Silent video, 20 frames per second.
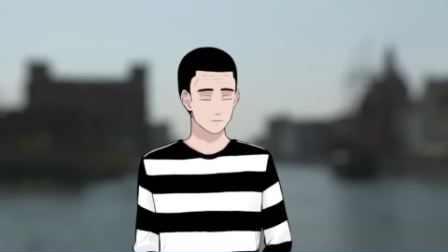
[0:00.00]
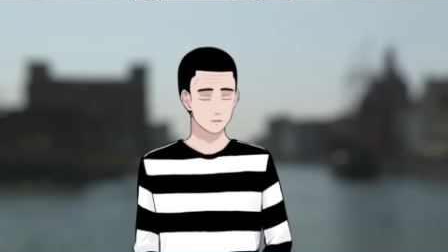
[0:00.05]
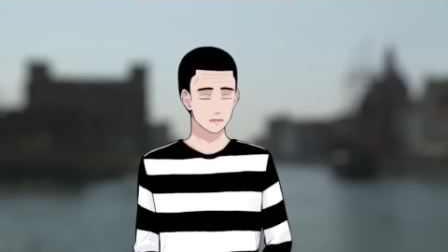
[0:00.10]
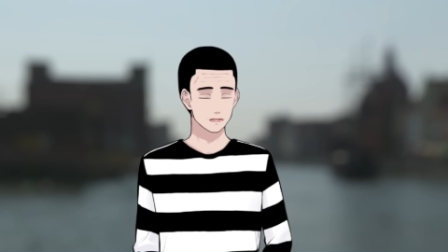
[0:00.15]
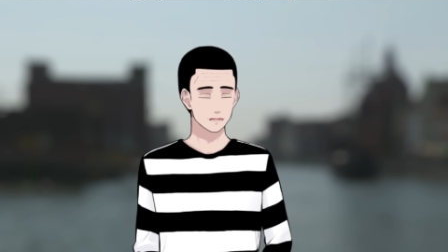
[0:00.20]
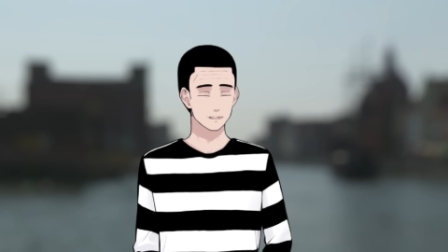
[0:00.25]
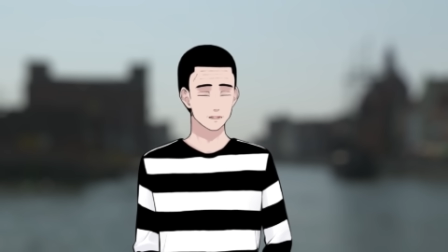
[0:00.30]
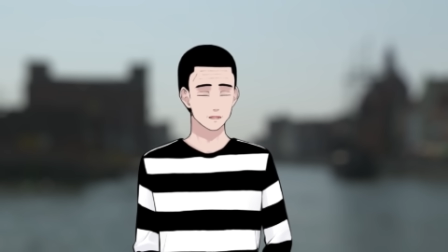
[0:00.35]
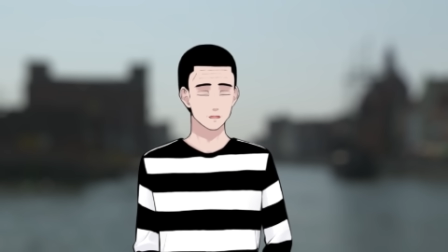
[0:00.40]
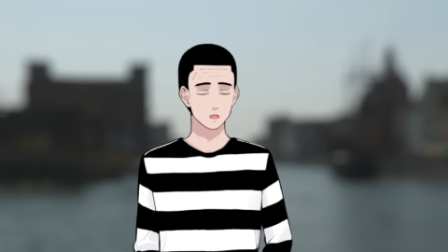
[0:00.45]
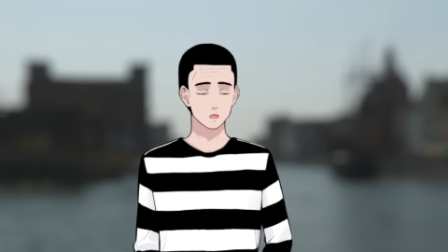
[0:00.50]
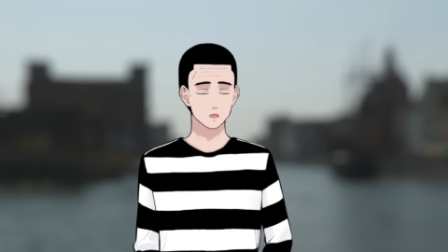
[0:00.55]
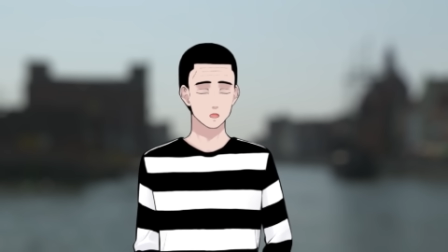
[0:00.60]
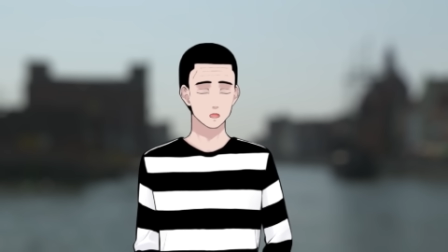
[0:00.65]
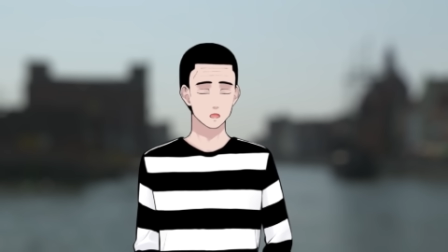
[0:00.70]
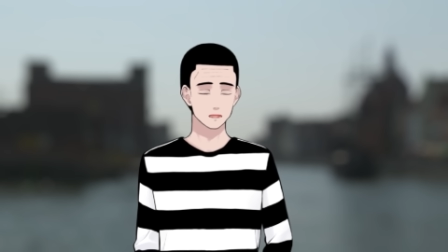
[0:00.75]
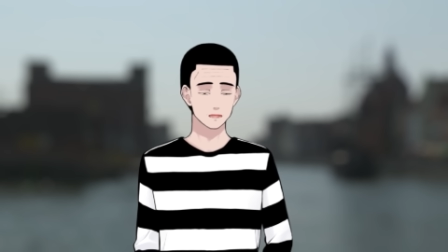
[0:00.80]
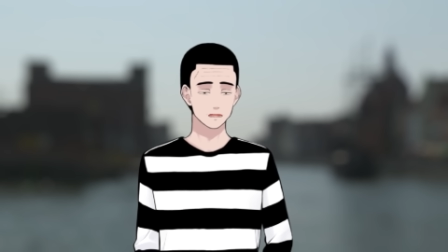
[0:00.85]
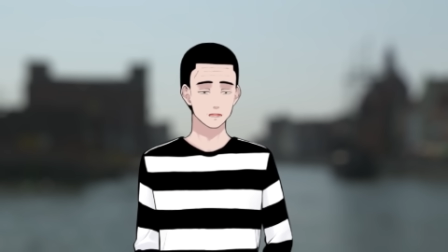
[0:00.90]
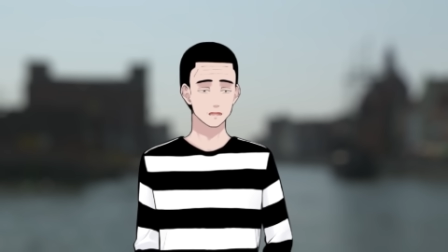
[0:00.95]
あの近隣
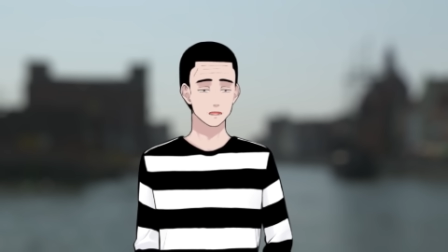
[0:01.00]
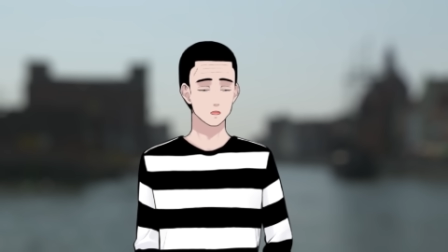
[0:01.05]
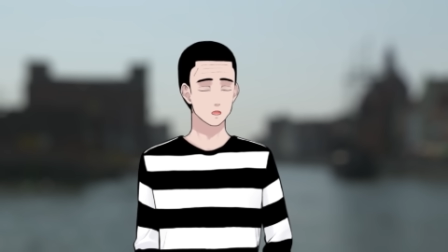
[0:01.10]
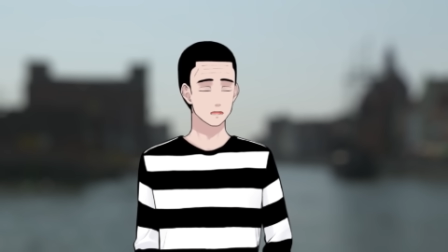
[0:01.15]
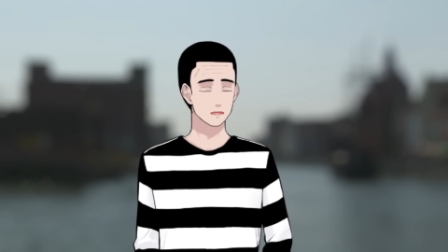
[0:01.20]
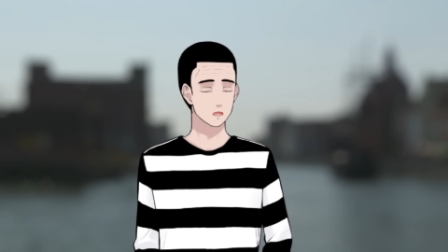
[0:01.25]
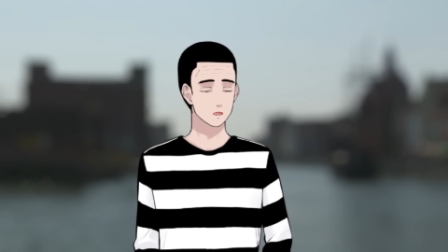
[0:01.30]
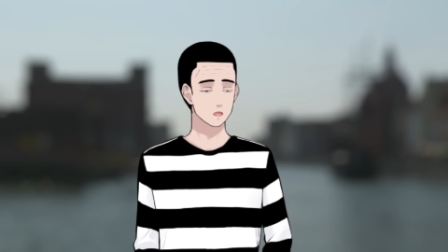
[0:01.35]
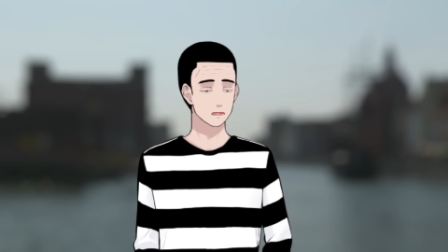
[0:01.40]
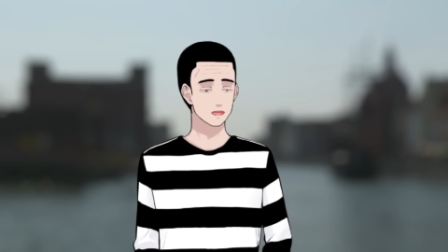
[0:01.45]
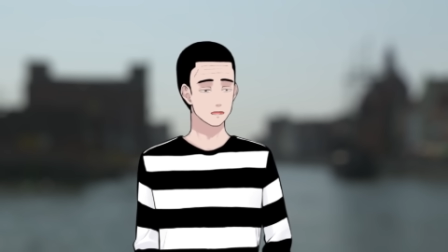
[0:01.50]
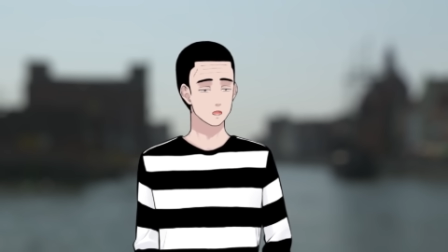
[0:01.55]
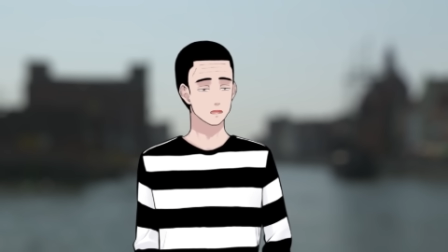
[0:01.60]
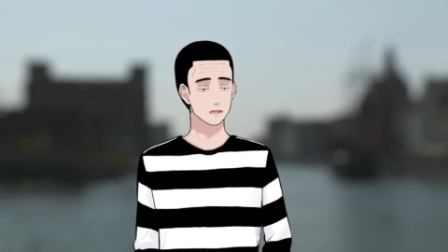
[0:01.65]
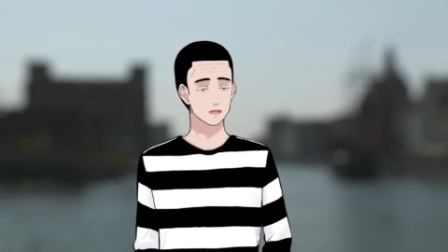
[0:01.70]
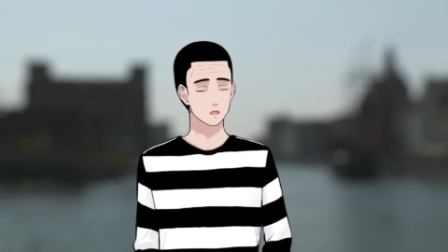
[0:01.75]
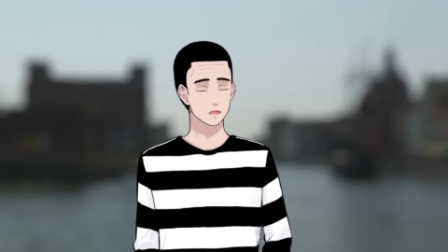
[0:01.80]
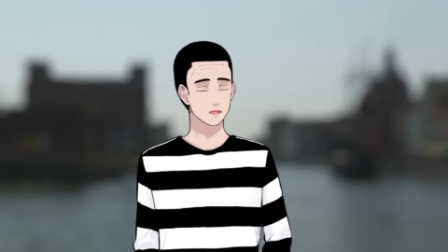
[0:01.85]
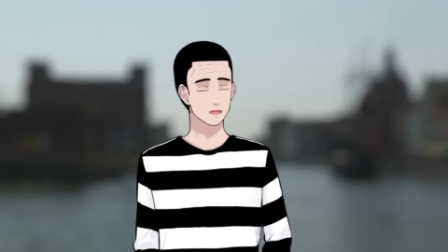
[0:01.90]
の住人の人喧嘩